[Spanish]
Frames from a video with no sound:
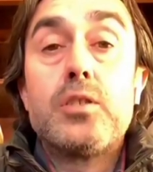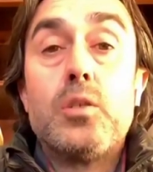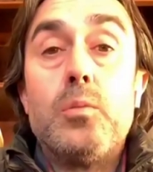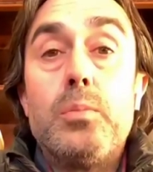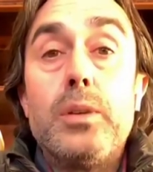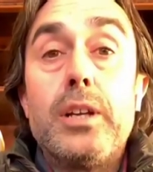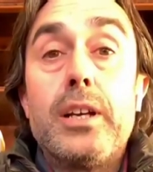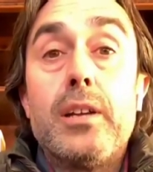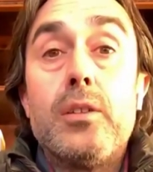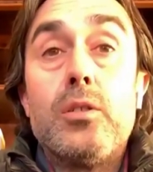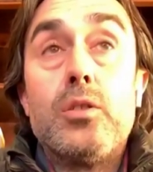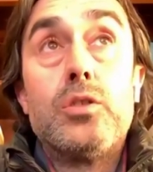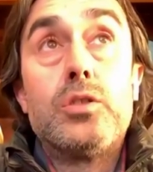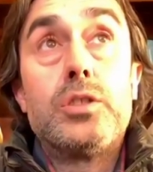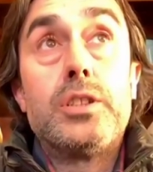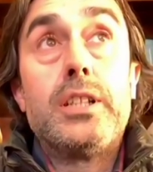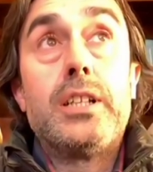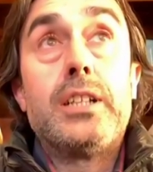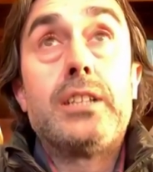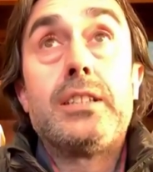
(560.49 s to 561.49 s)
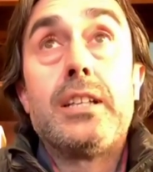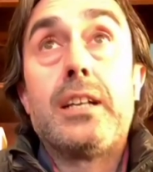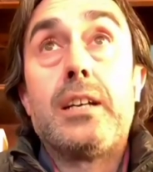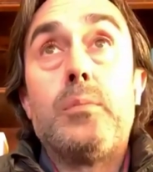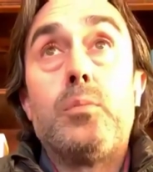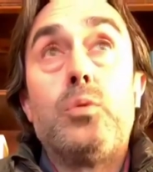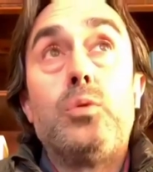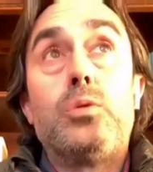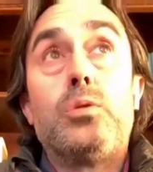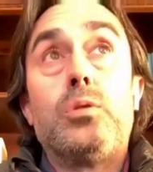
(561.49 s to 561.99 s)
No sé hasta qué
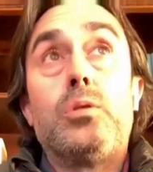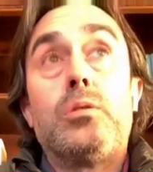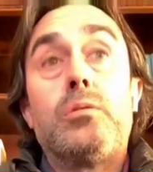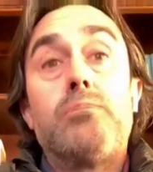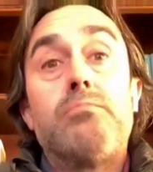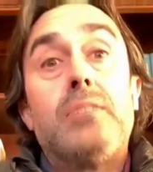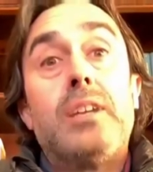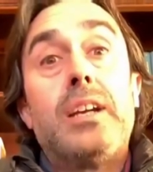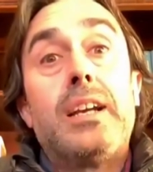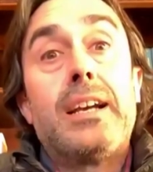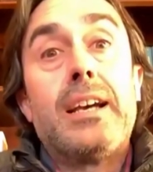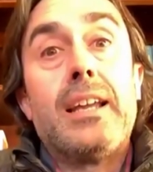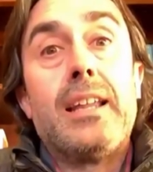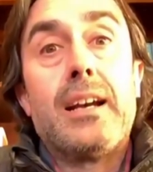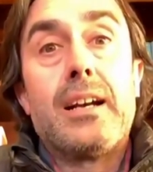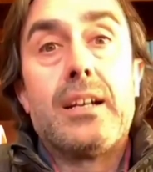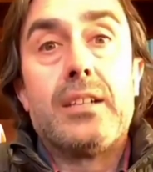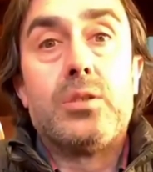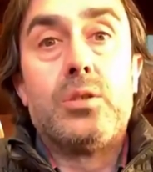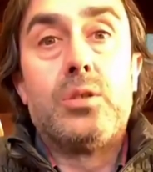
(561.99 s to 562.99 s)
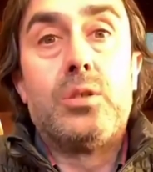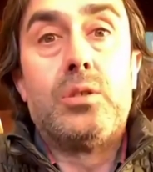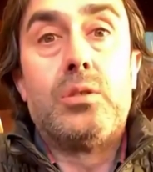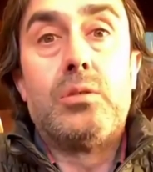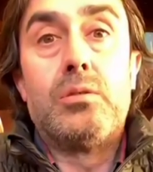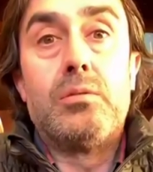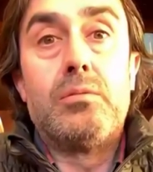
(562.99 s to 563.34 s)
punto en cada caso,